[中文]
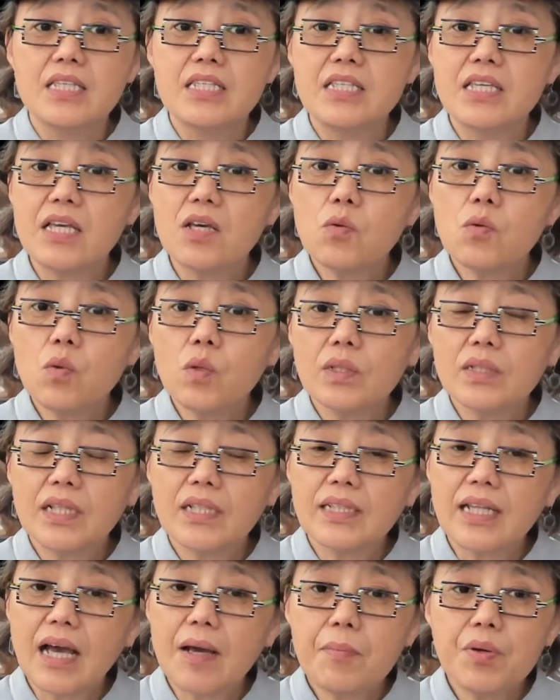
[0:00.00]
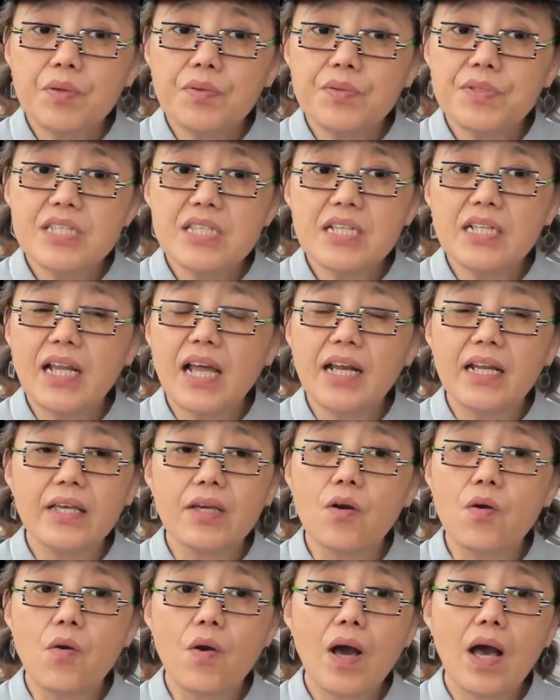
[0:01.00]
结果呢，拿破仑进来了
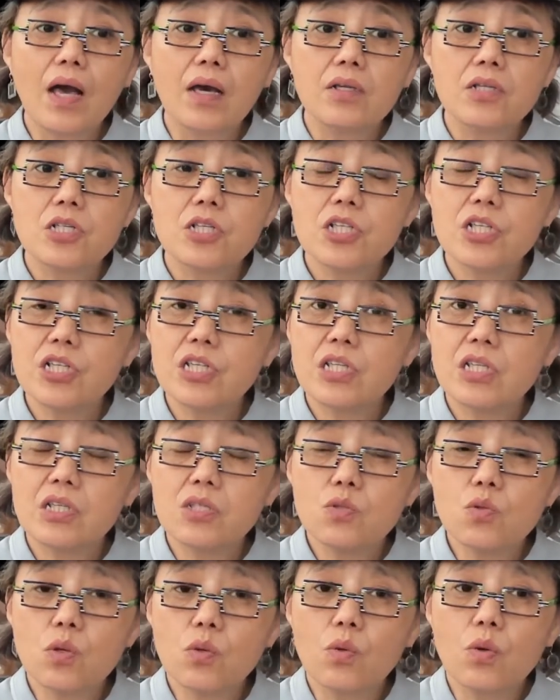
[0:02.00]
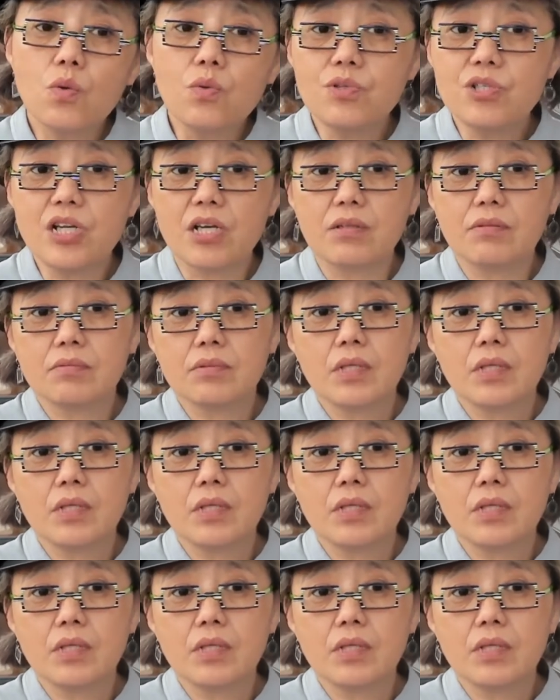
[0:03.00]
以后啊，是一座空城，